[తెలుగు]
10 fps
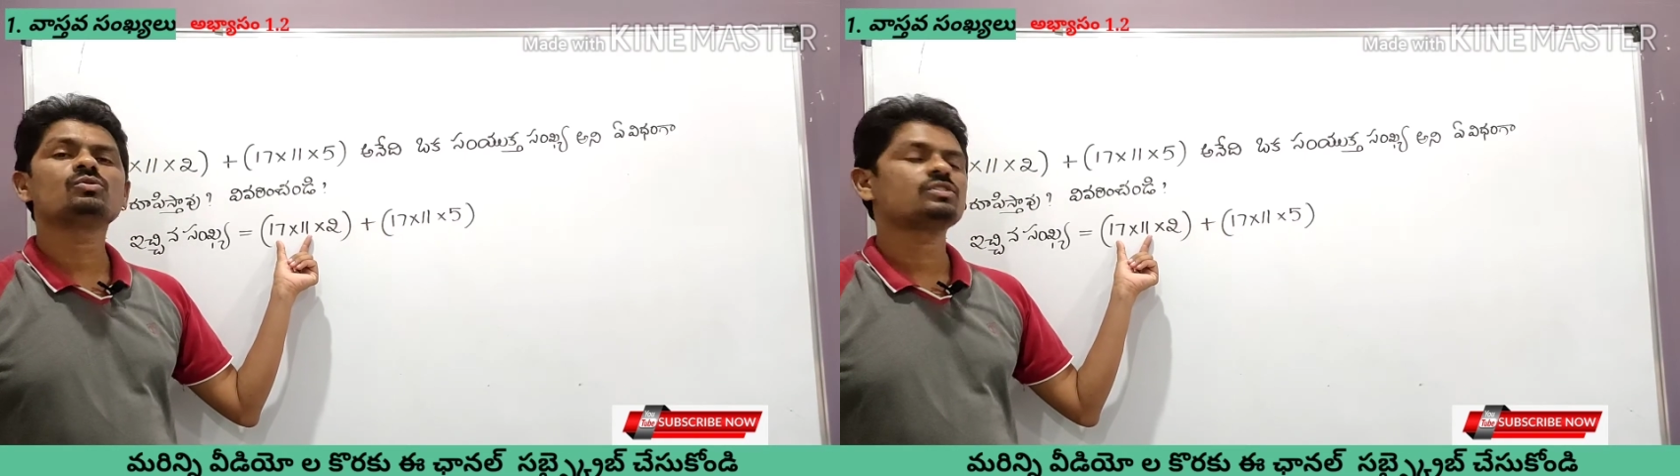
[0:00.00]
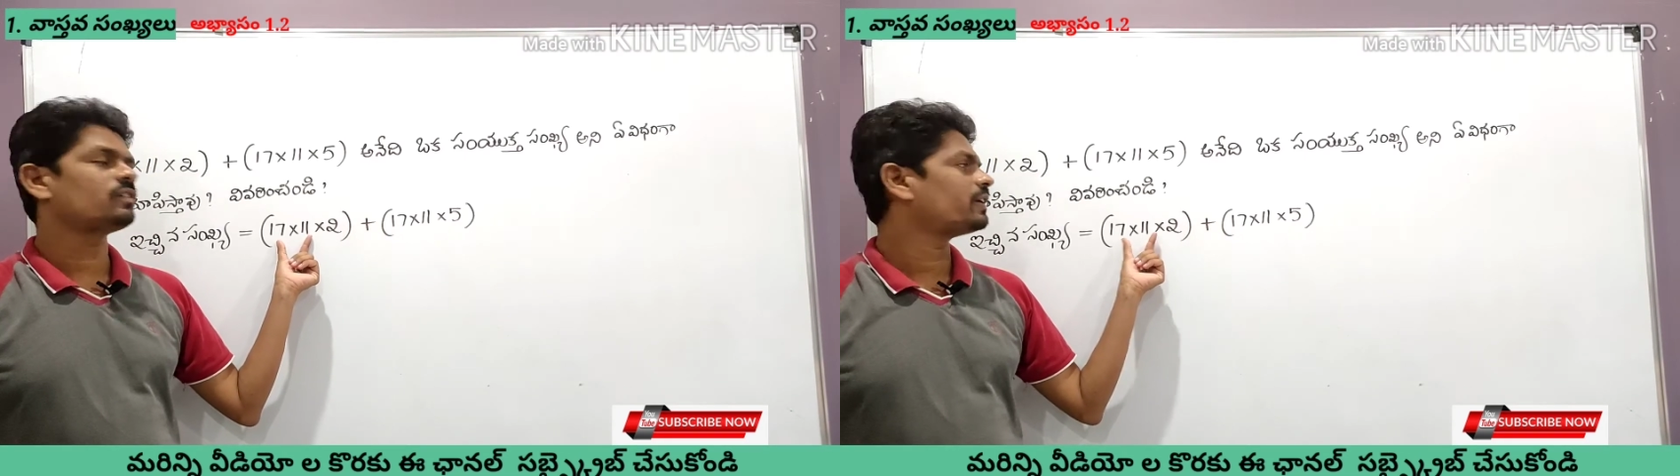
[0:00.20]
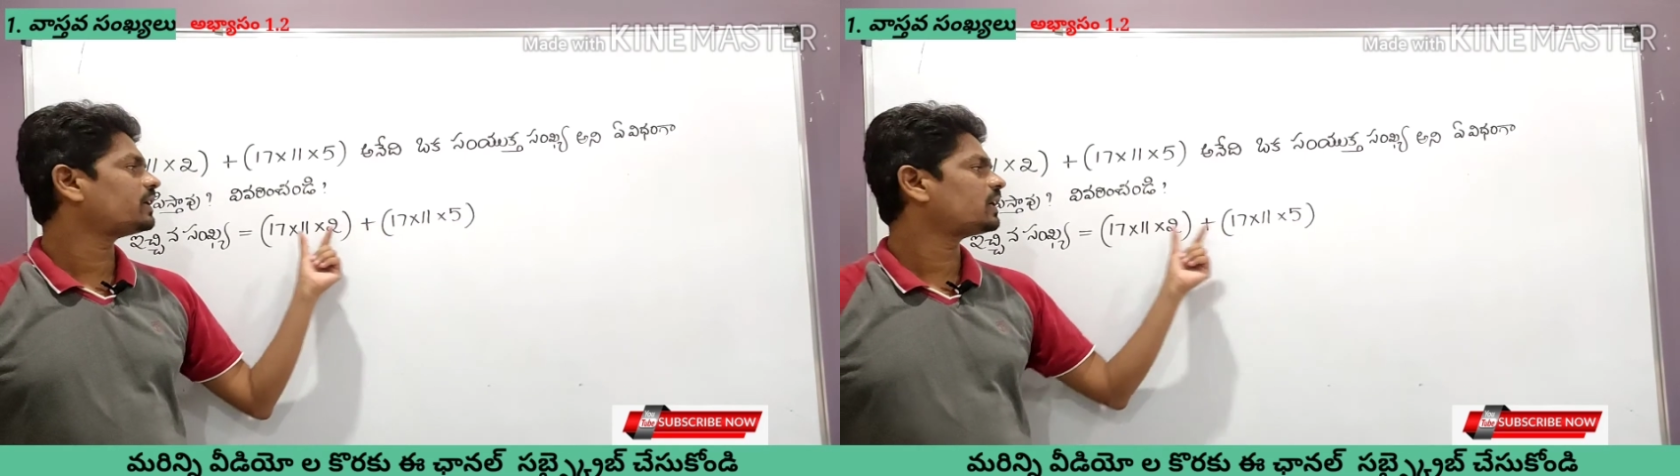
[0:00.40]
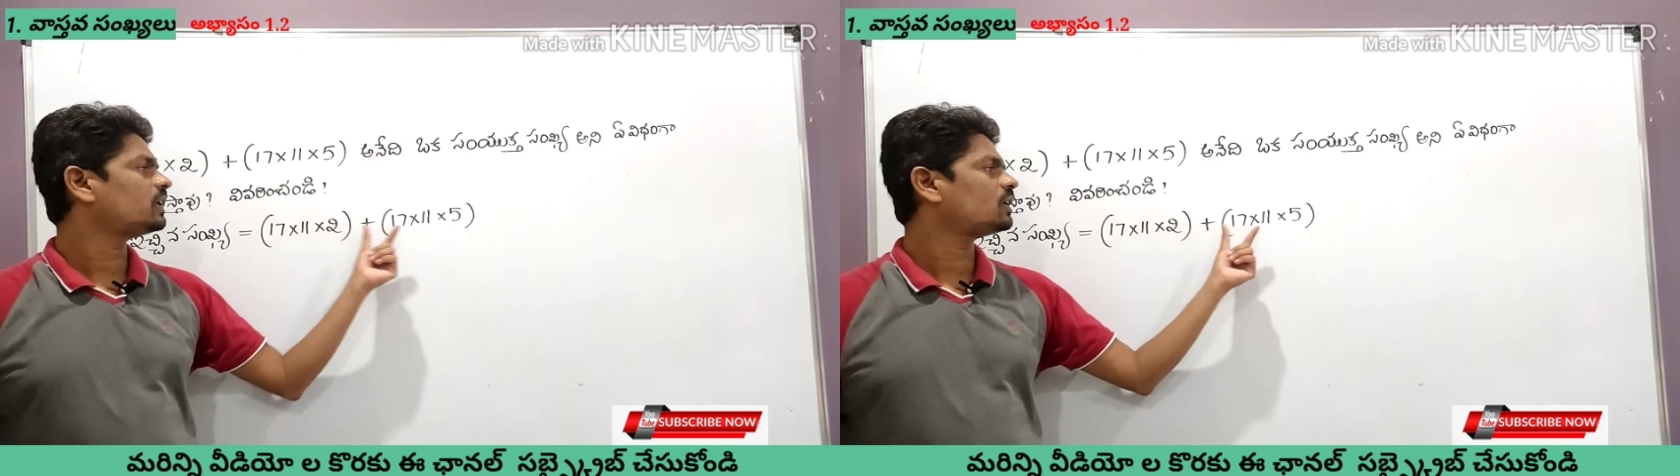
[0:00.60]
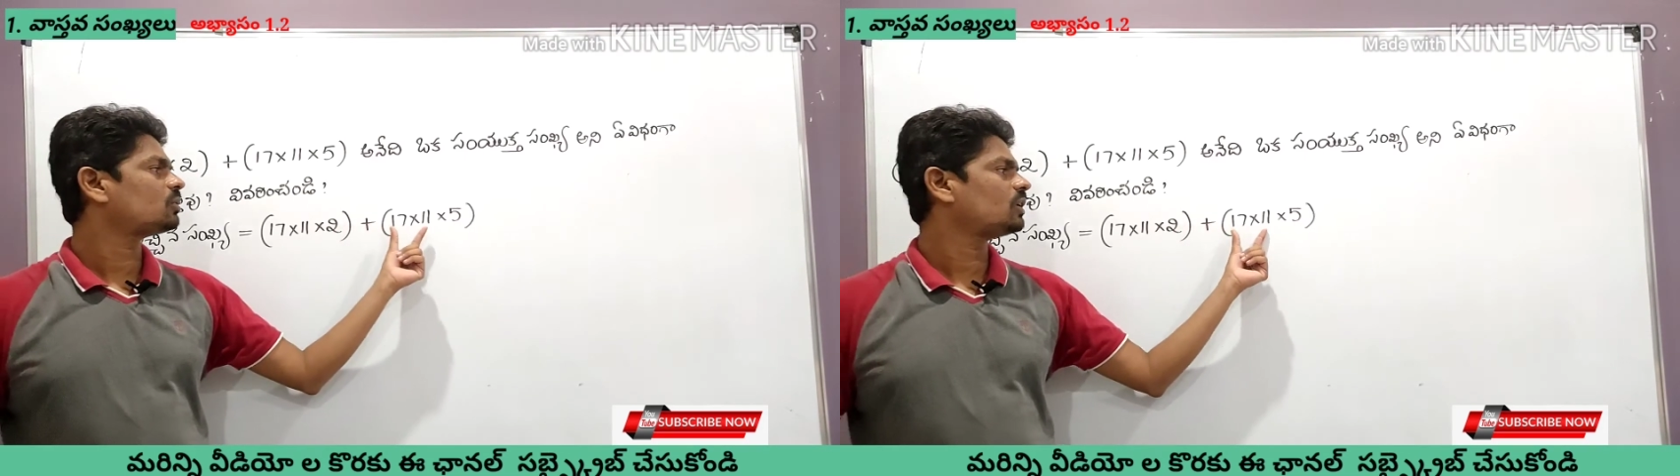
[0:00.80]
సెవెంటీన్
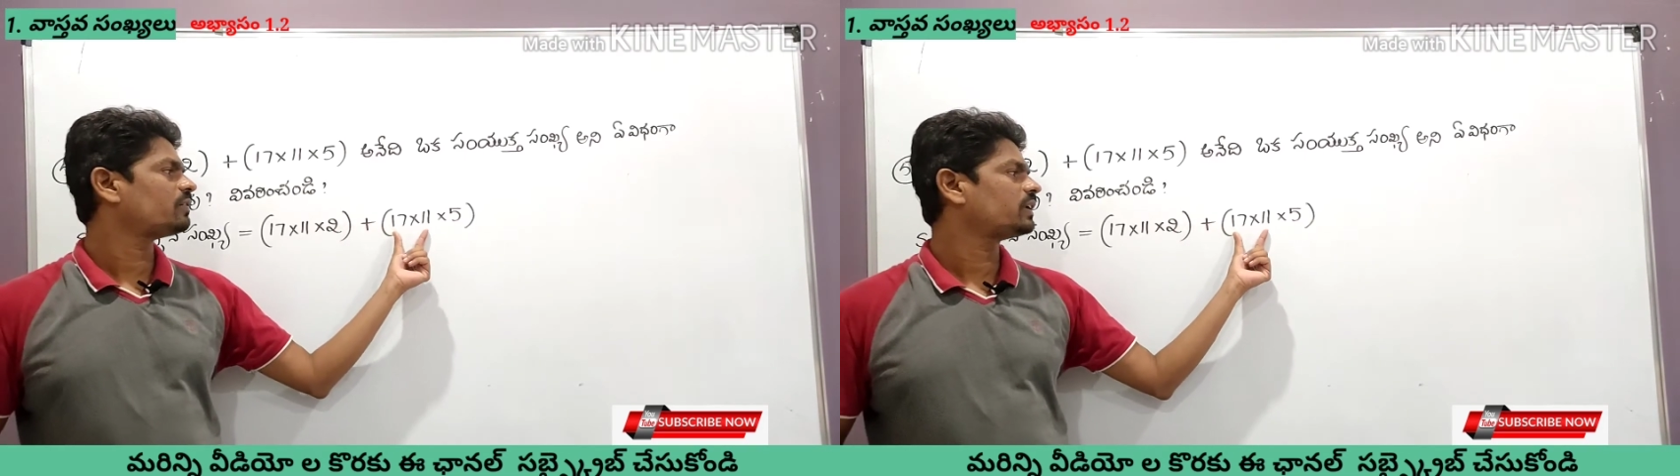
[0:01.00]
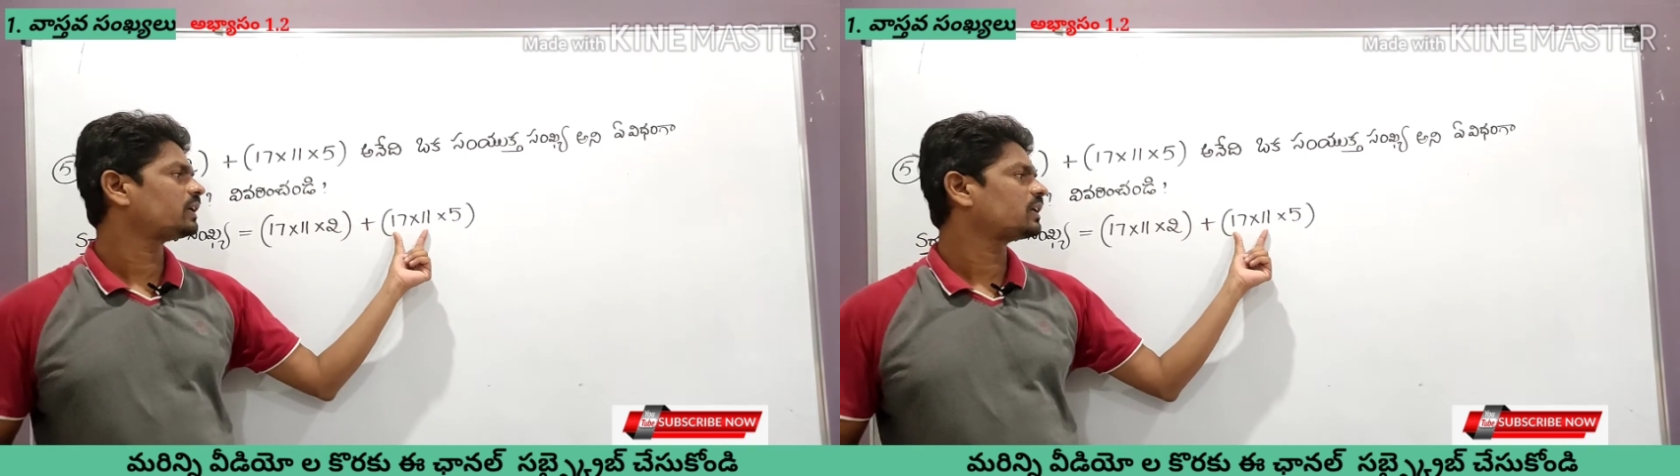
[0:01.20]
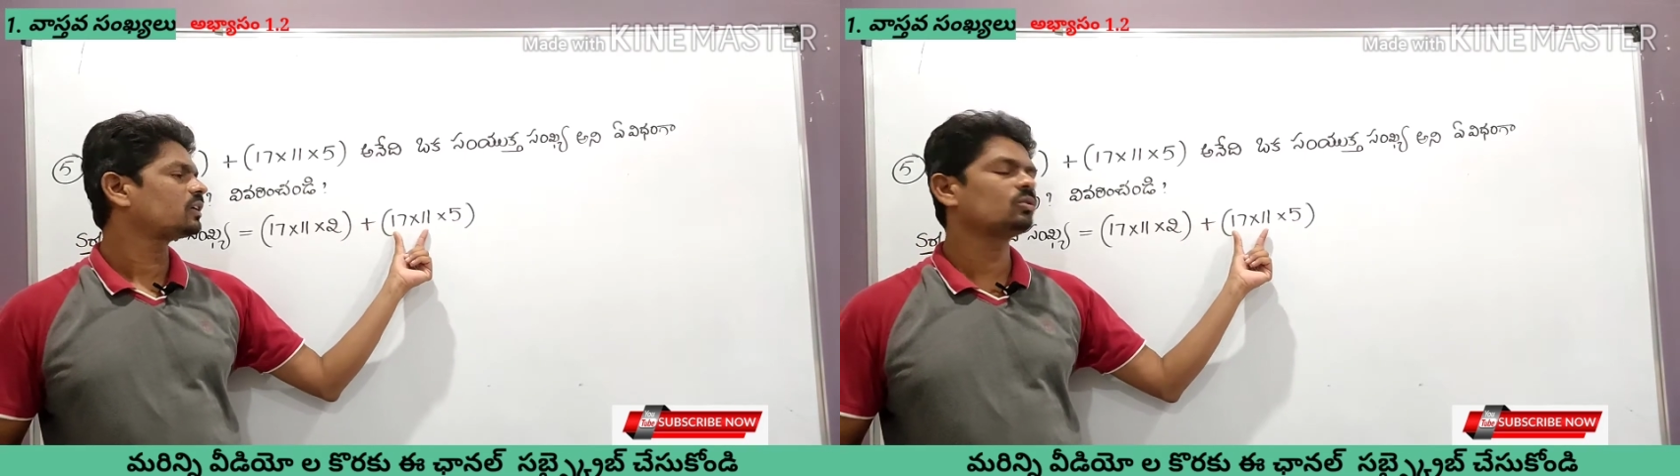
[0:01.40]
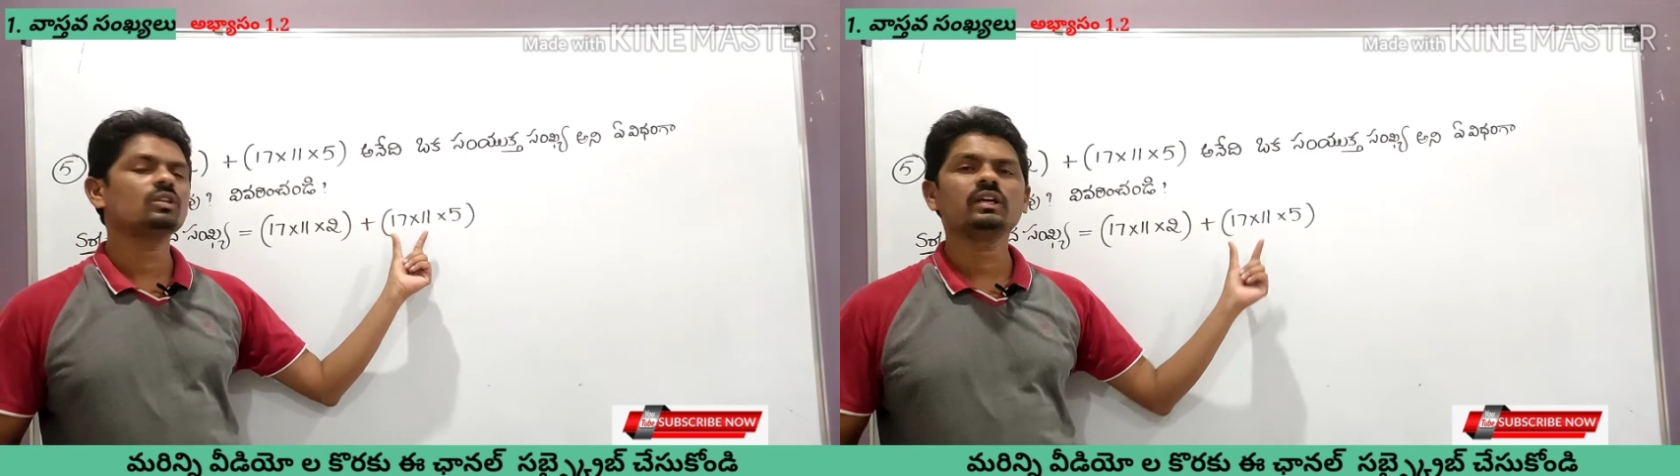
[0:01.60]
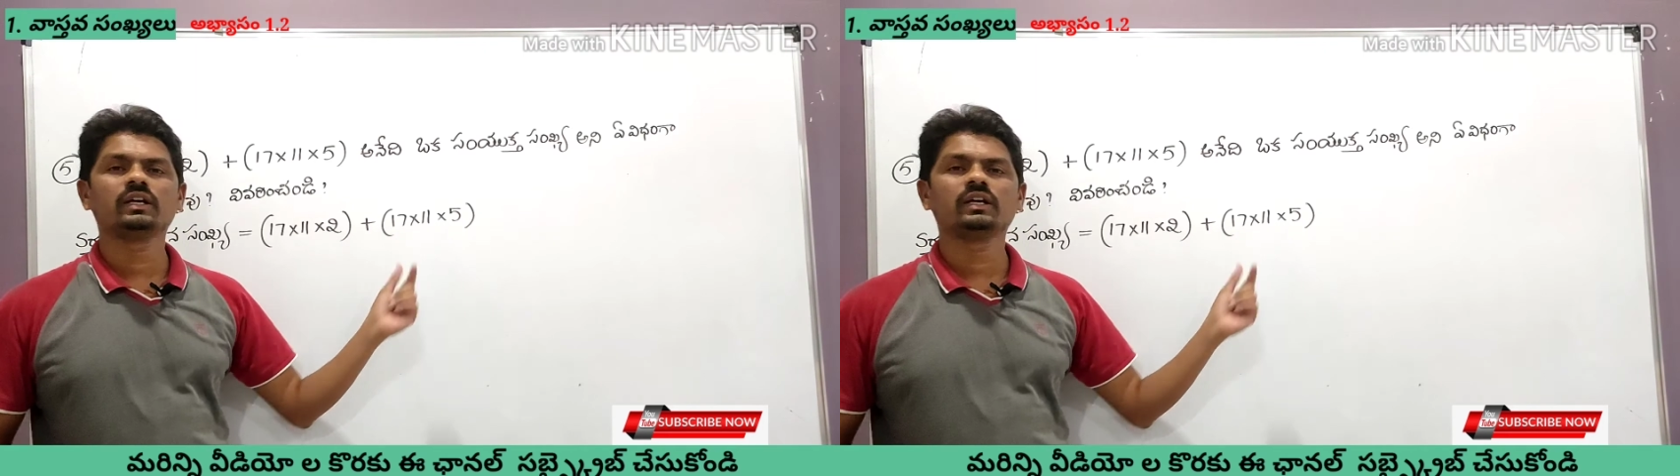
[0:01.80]
ఇంటూ లెవెన్ ఇక్కడ ఉంది